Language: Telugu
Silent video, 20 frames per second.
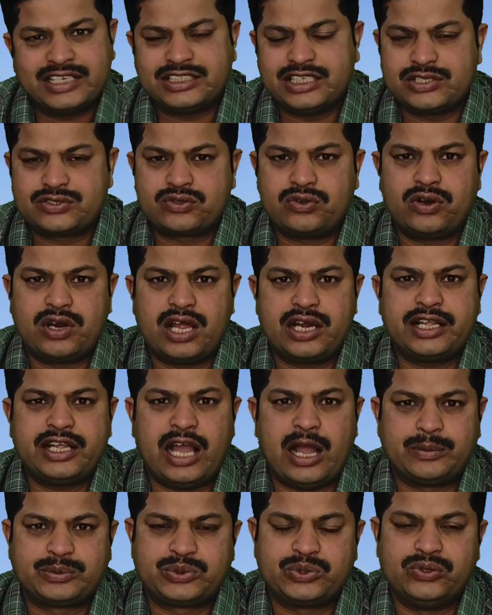యాడ్
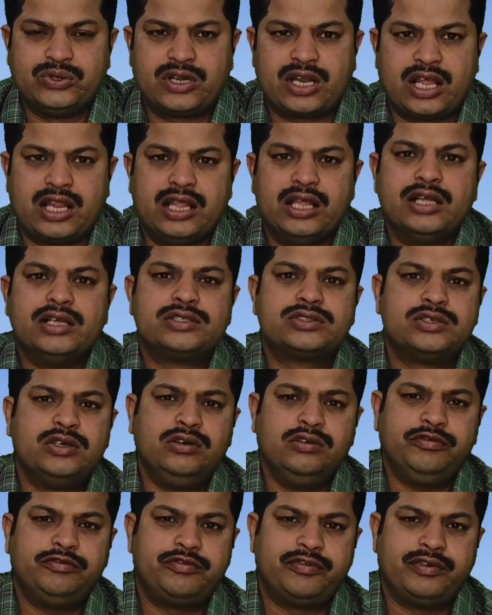చేసుకోవడానికి ఆప్షన్ ఉంటుంది సో